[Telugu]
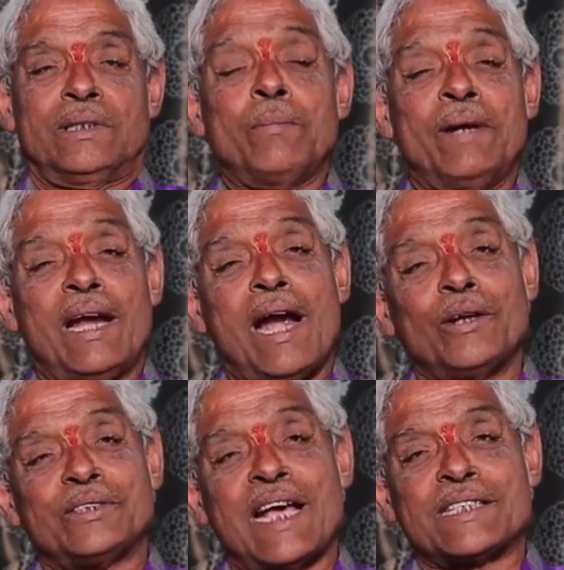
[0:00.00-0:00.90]

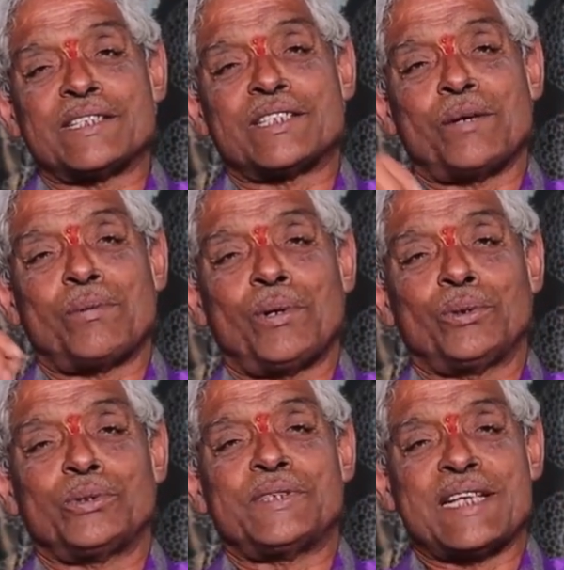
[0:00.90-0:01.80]
తమిళనాడు శాసనసభలో
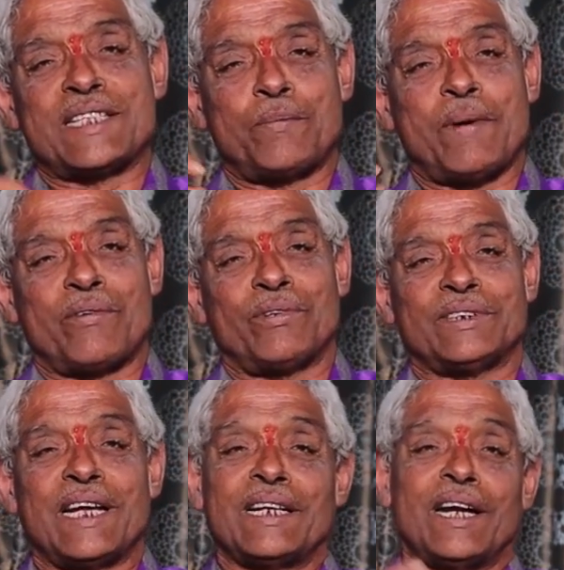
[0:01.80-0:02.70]
దుశ్శాసన
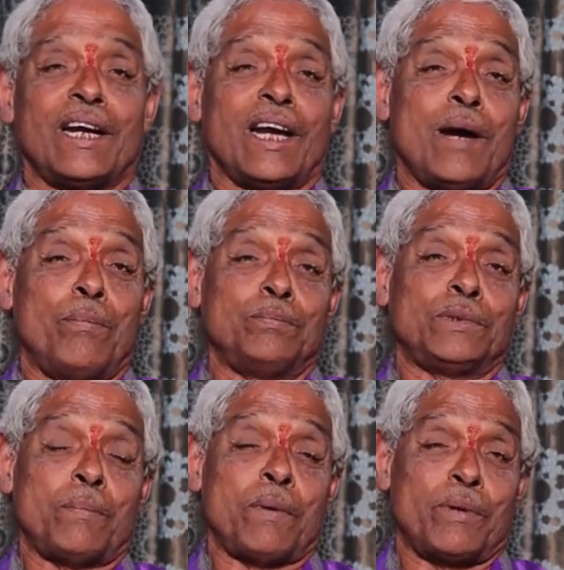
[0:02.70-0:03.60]
పర్వం జరిగినట్లుగా
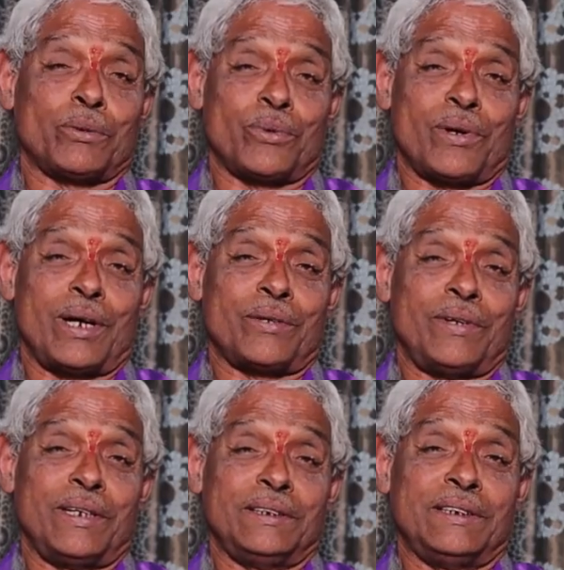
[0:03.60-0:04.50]

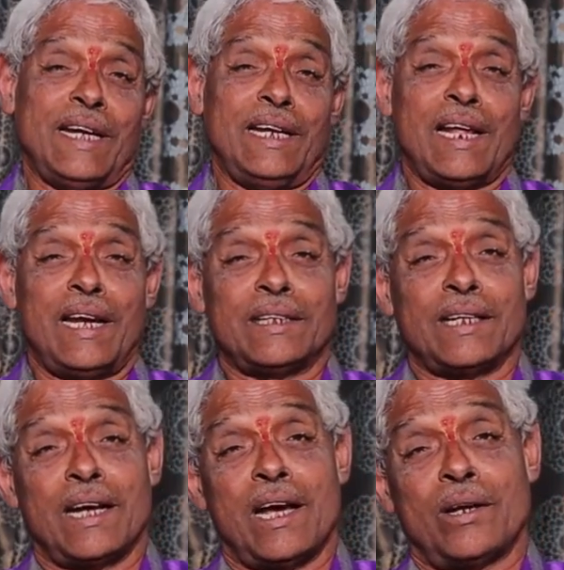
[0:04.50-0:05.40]
చెప్పబడుతున్నటువంటి
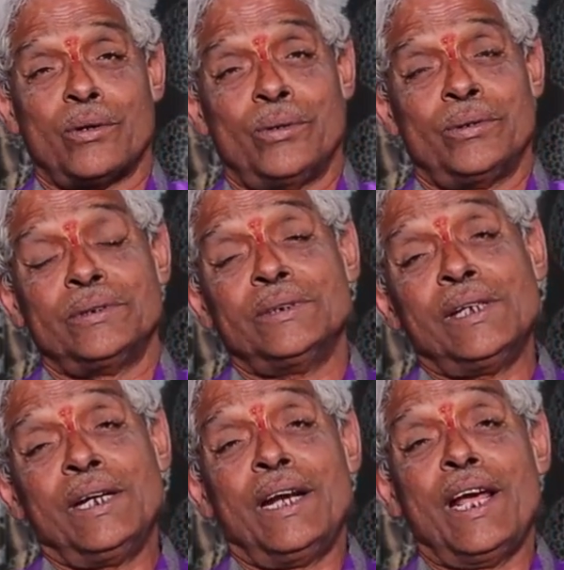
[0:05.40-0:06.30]
జయలలిత గారు
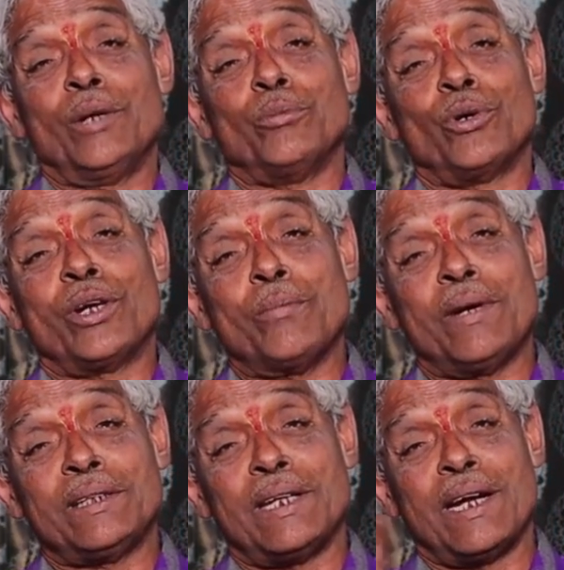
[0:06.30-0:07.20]
నేను
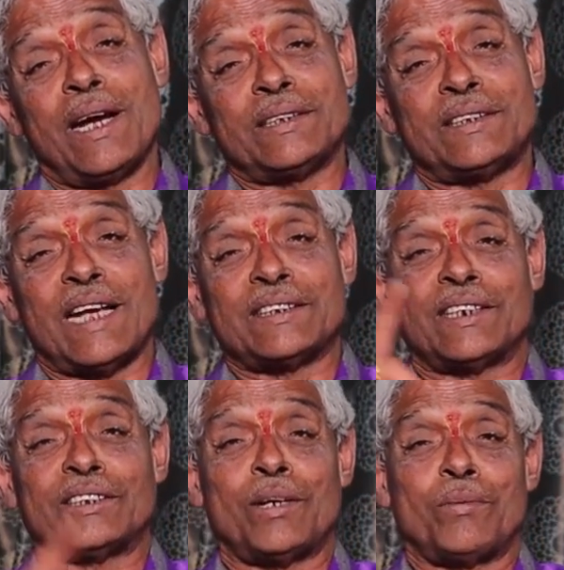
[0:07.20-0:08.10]
ముఖ్యమంత్రిగా
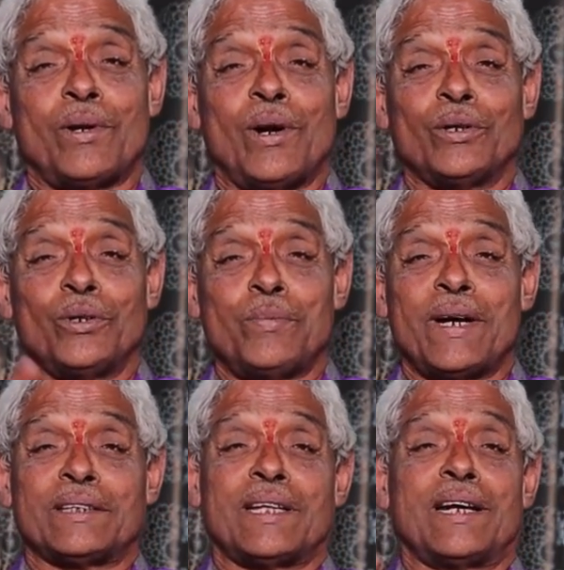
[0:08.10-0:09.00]
శాసనసభలో అడుగు
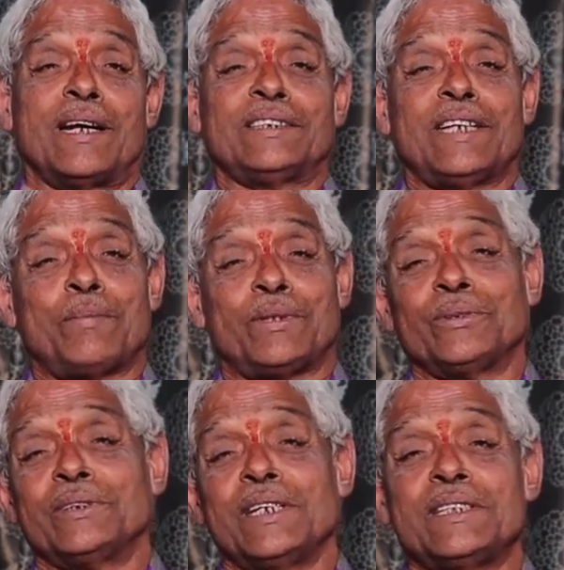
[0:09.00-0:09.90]
పెడతానని
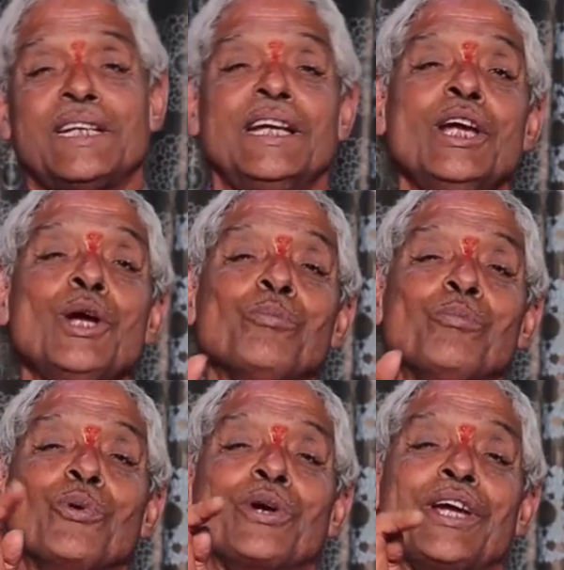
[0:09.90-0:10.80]
శపథం చేసి
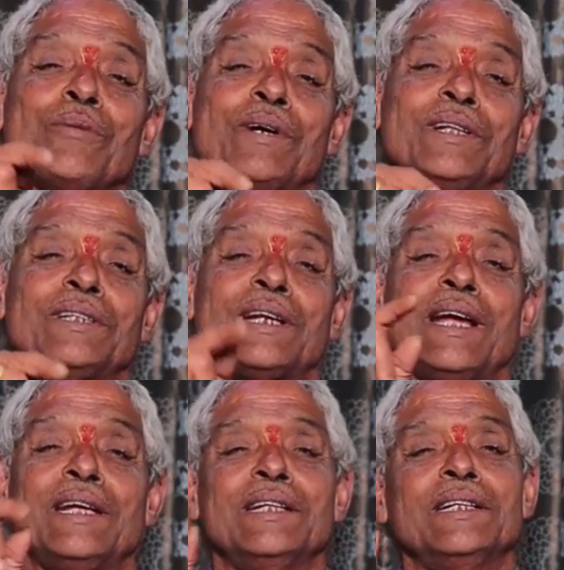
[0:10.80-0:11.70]

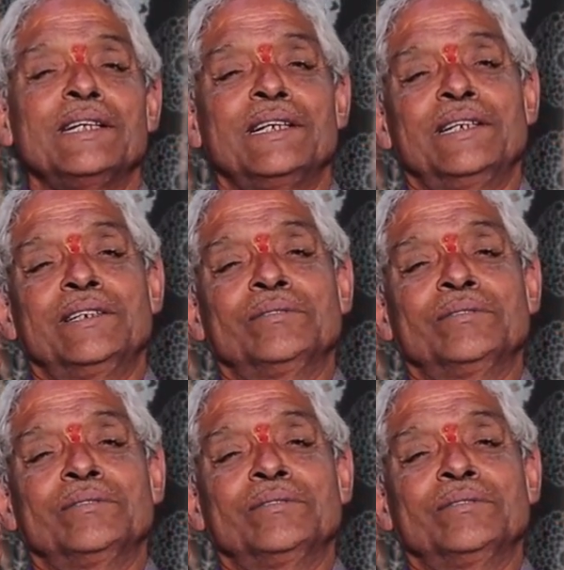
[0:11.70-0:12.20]
ముఖ్యమంత్రి అయింది